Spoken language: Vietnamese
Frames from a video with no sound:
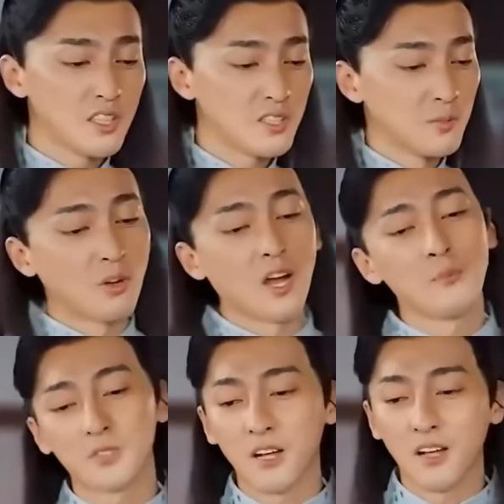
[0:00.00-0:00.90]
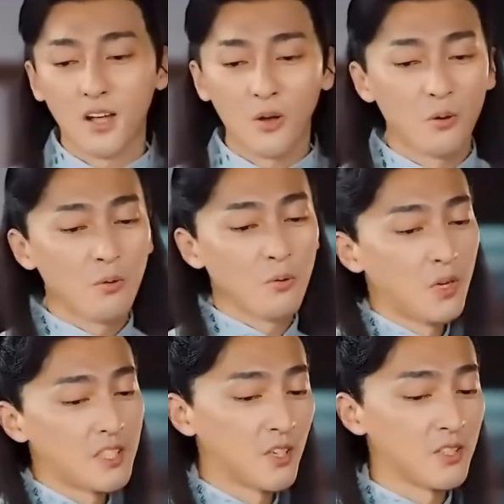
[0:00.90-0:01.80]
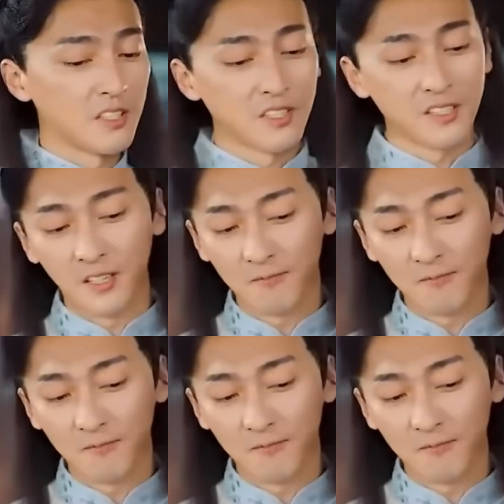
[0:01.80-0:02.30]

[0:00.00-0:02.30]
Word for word: mấy phần thưởng đó ta không cần ta chỉ muốn một